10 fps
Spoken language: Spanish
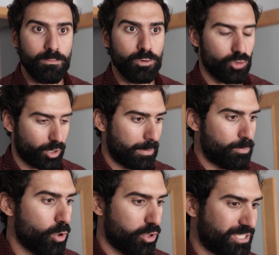al mundo que
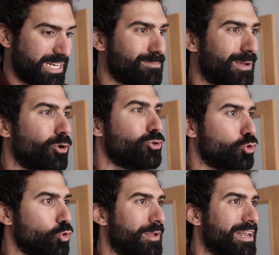puedo ser el mejor
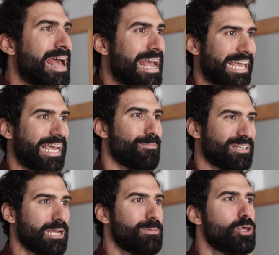youtuber que
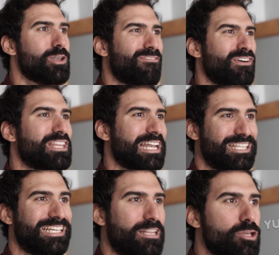jamás ha habido en la faz de la
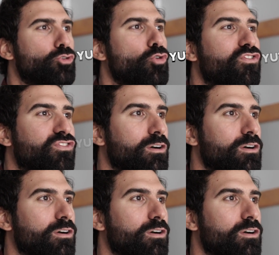tierra de YouTube.